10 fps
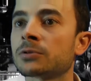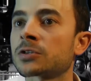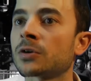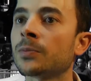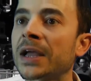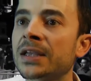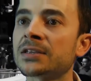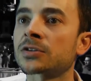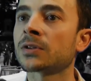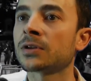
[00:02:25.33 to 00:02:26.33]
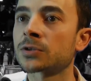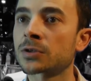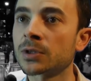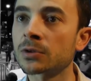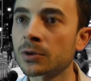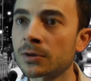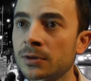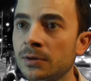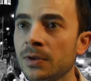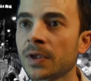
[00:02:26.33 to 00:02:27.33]
nuestro país o de nuestro
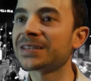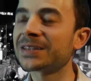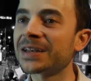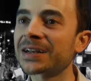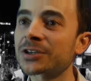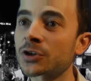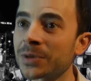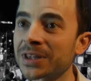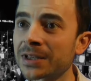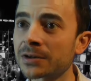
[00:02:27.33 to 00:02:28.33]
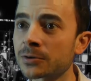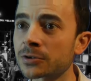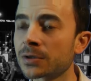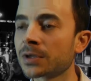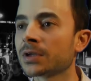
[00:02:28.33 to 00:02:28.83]
entorno sin tener que someternos